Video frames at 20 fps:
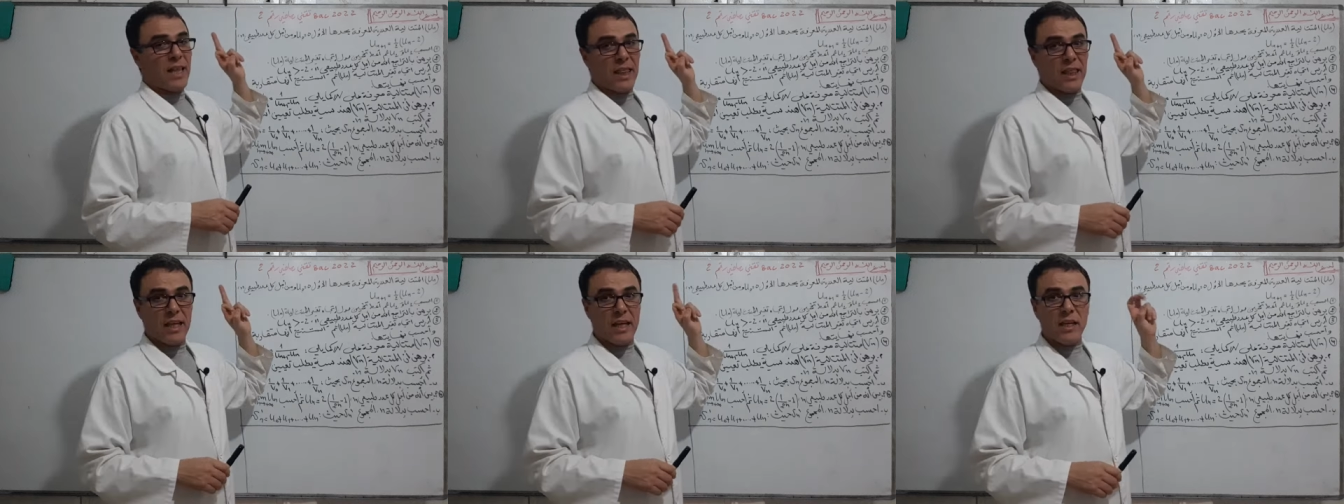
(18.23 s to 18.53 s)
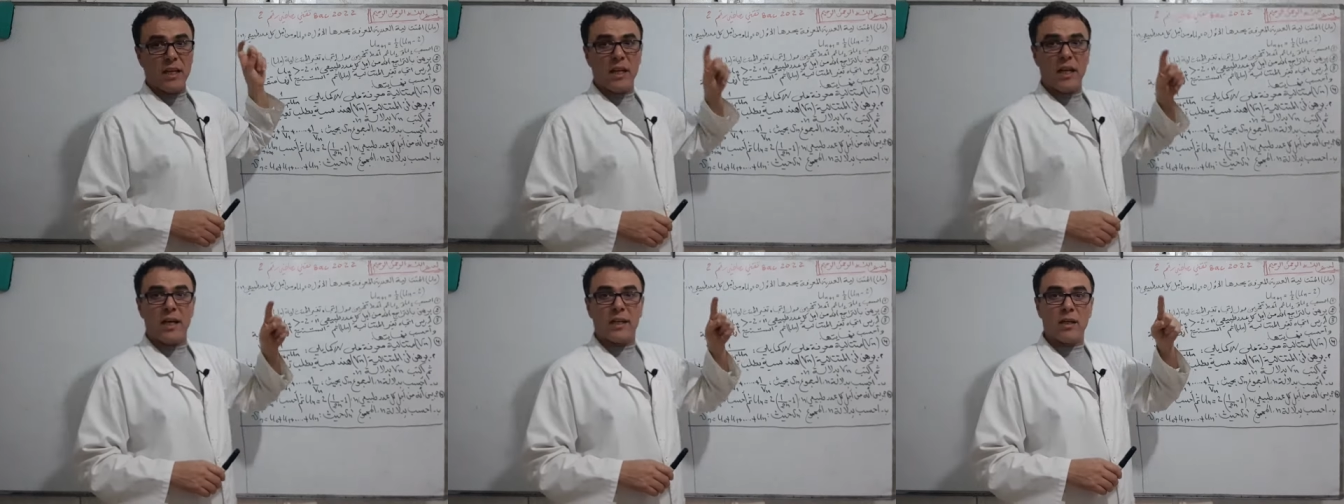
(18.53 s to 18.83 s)

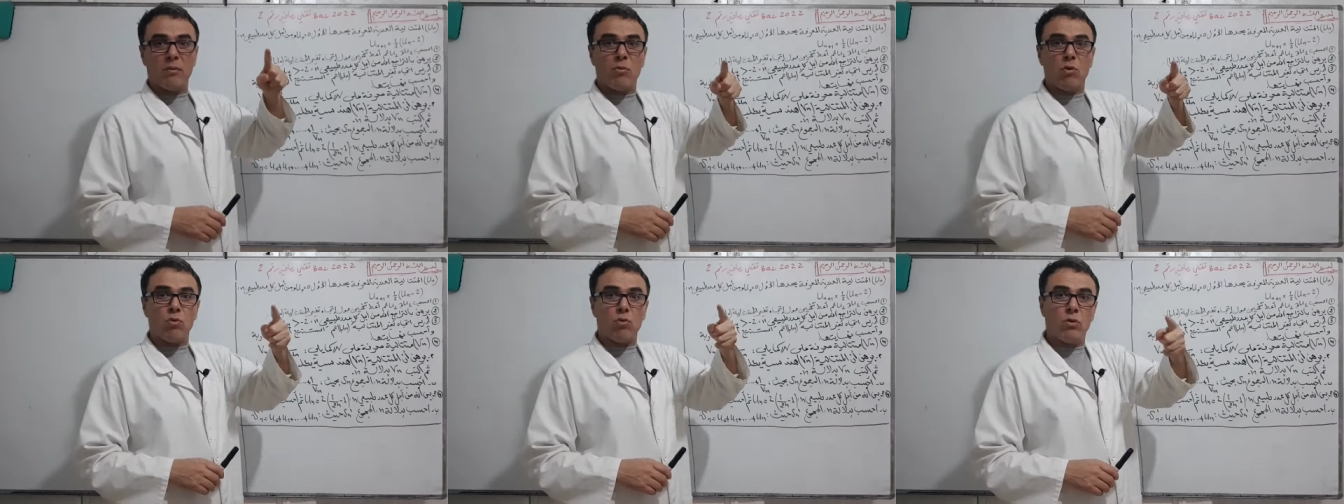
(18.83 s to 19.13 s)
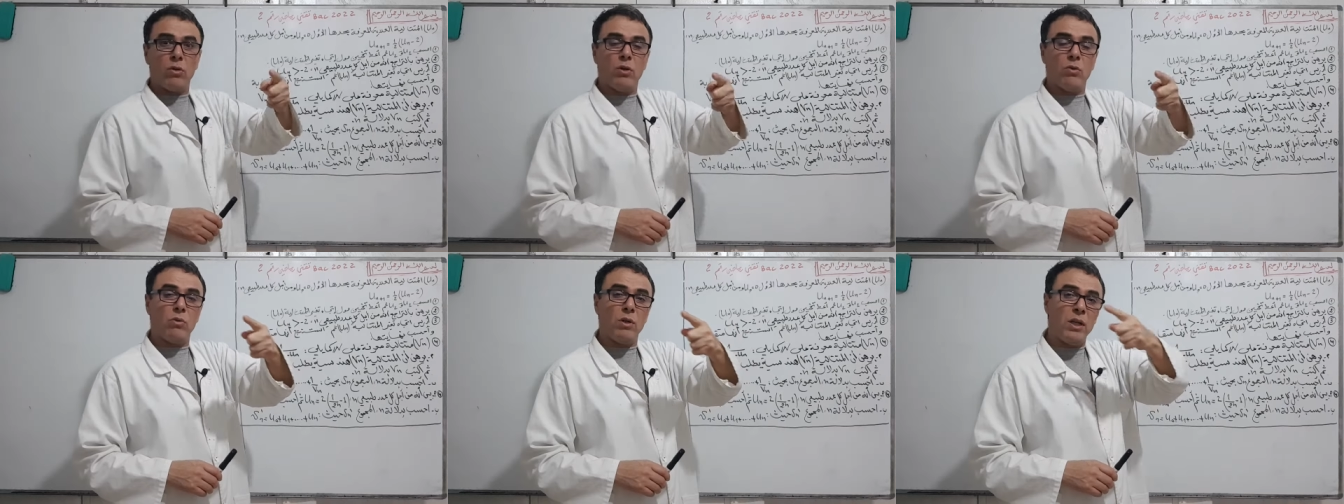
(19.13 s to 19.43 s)
الثاني لأن الموضوع
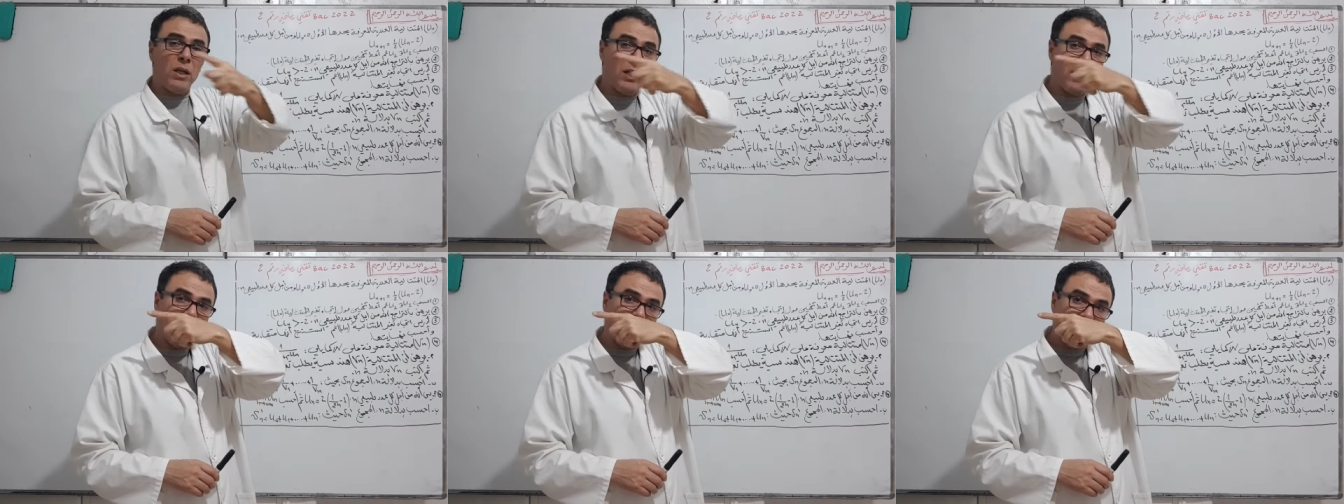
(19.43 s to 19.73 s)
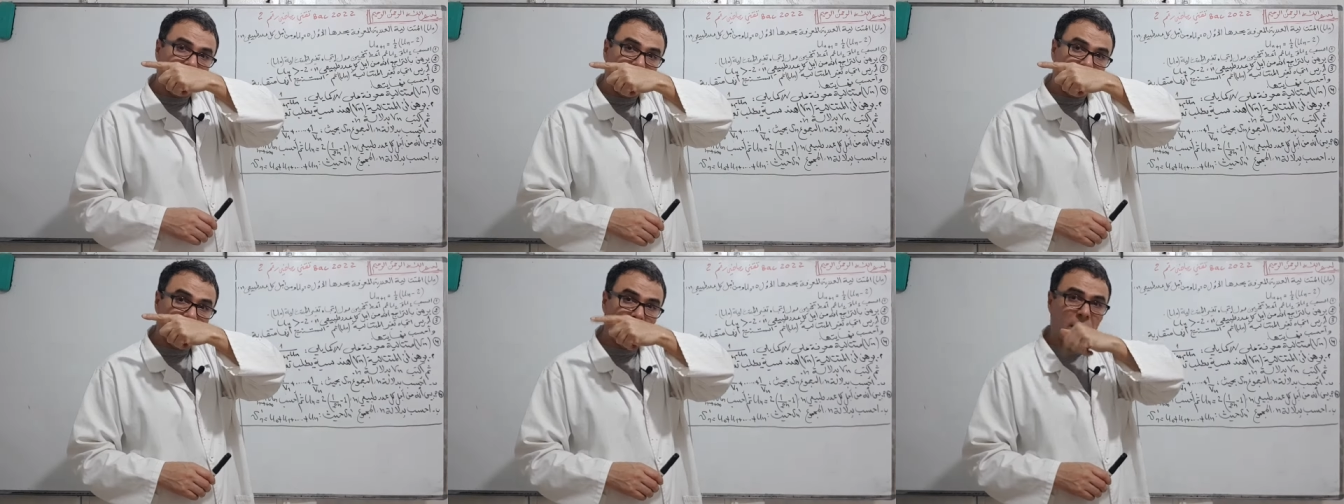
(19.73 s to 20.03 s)
الأول
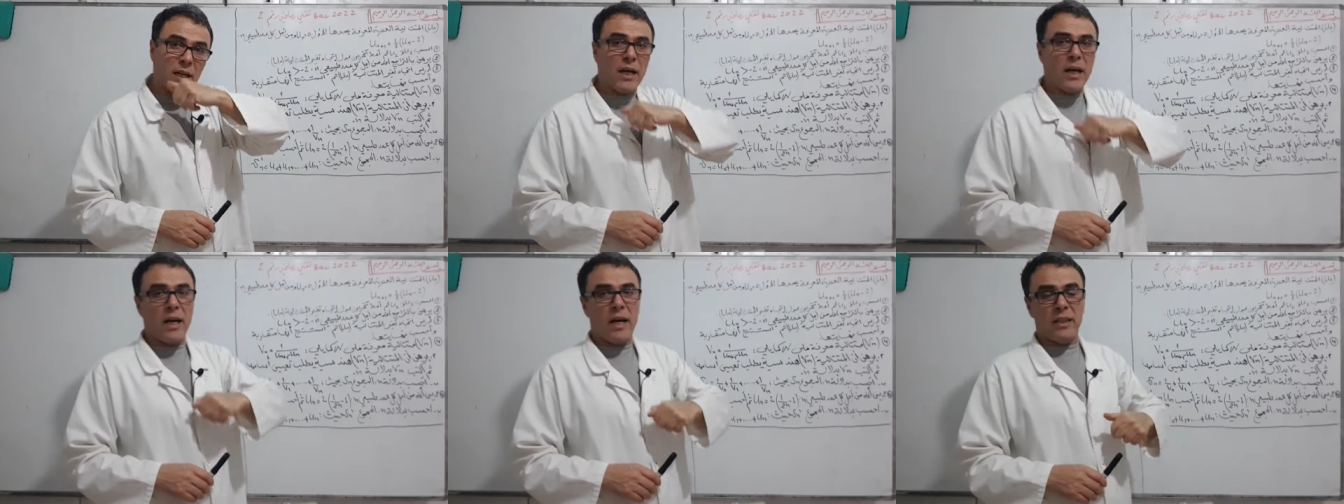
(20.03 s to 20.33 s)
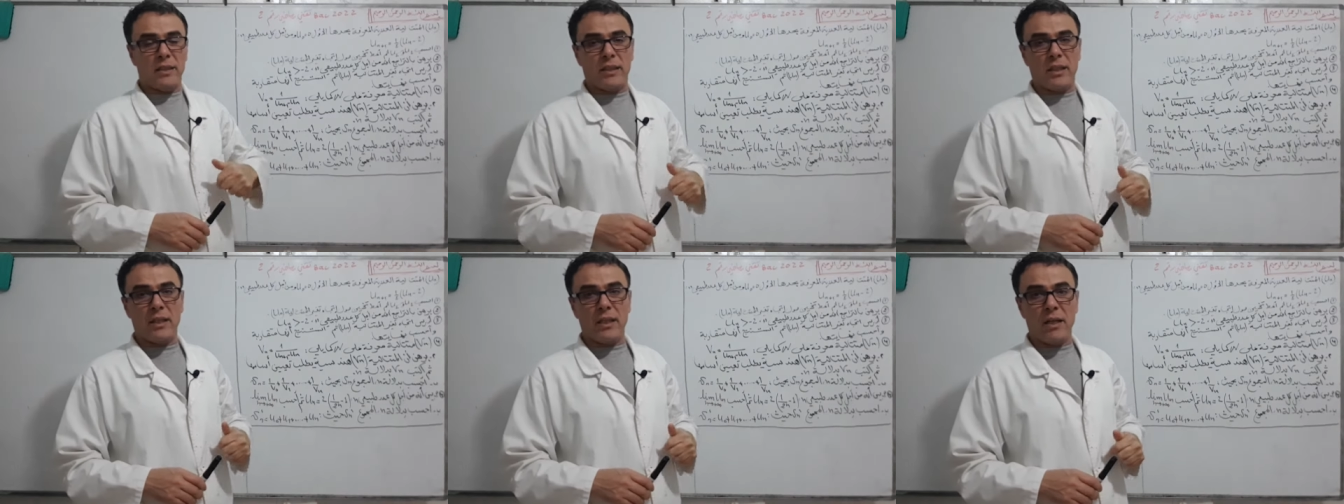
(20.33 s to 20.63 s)
رانا
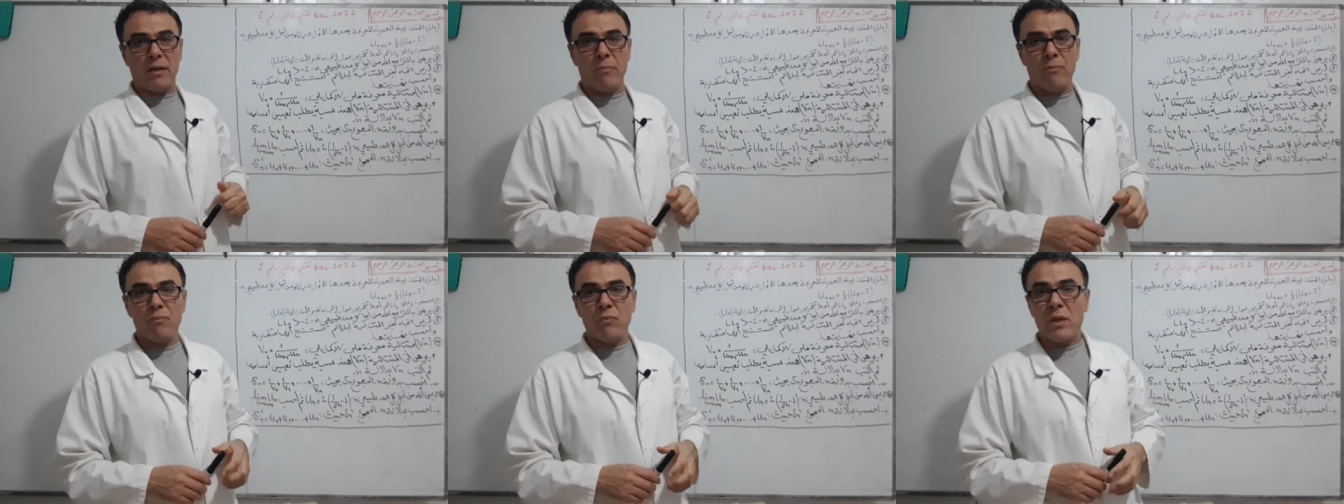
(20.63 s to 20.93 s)
حطيناه